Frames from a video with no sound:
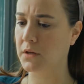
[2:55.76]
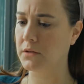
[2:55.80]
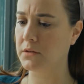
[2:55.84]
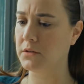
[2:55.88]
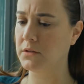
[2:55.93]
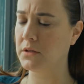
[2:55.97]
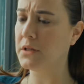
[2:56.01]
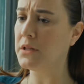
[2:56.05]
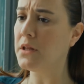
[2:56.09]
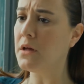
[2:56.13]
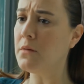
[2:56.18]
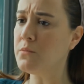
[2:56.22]

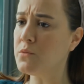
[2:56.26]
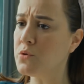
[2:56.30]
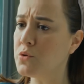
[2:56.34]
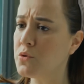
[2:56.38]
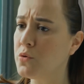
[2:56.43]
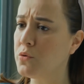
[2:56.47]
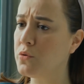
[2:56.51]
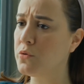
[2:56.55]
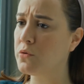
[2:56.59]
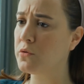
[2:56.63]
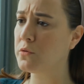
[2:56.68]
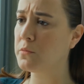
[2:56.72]
¿Entonces
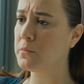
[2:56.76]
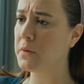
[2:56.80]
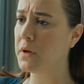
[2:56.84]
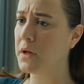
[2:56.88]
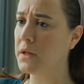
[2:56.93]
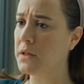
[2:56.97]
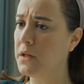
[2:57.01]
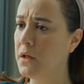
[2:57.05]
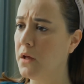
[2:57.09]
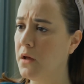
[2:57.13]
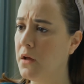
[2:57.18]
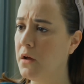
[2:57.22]
dices que soy
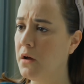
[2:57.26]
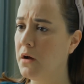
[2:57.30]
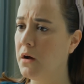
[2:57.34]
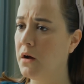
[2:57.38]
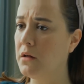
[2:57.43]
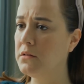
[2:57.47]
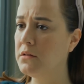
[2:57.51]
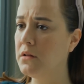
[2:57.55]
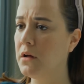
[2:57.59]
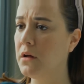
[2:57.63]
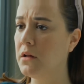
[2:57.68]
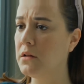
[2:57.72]
mentirosa?
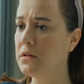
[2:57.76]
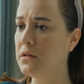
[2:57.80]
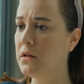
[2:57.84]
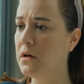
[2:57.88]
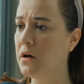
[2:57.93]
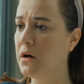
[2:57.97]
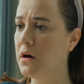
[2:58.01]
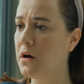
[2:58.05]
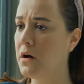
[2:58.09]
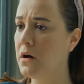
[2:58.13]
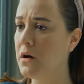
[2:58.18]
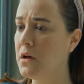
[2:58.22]
No
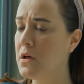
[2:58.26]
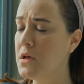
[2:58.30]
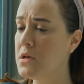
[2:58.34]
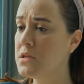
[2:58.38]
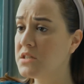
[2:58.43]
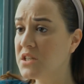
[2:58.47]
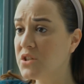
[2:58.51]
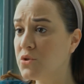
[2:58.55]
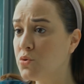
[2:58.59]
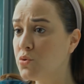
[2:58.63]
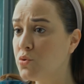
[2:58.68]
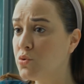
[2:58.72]
puede ser.
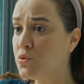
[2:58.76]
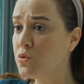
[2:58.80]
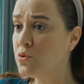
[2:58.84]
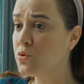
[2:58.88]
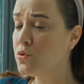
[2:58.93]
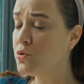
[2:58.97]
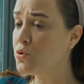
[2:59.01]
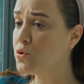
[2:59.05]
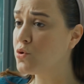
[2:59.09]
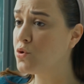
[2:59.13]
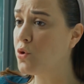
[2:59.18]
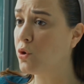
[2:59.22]
Tú me
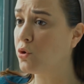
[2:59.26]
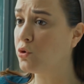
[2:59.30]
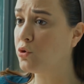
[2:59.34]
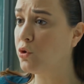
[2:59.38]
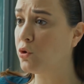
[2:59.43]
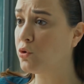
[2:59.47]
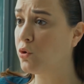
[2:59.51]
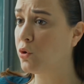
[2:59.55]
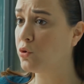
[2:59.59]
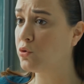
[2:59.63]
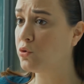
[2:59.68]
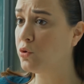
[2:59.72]
obligaste a ir
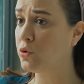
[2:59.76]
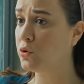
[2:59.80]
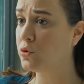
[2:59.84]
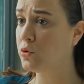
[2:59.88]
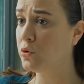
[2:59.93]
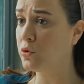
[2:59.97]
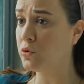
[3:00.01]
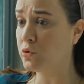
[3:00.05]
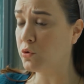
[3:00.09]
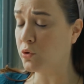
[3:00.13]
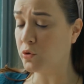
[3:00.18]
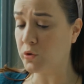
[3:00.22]
al doctor
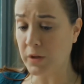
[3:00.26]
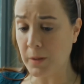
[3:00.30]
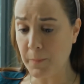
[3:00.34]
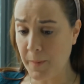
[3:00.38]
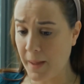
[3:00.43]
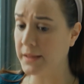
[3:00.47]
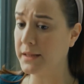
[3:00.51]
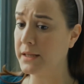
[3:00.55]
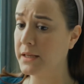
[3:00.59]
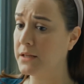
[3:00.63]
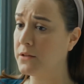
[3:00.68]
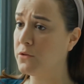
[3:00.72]
y ahora sí
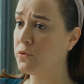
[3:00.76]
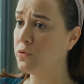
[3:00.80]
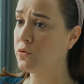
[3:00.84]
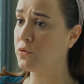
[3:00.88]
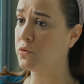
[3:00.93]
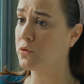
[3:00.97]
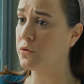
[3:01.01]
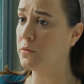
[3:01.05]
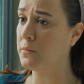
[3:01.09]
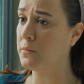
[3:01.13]
voy a ir al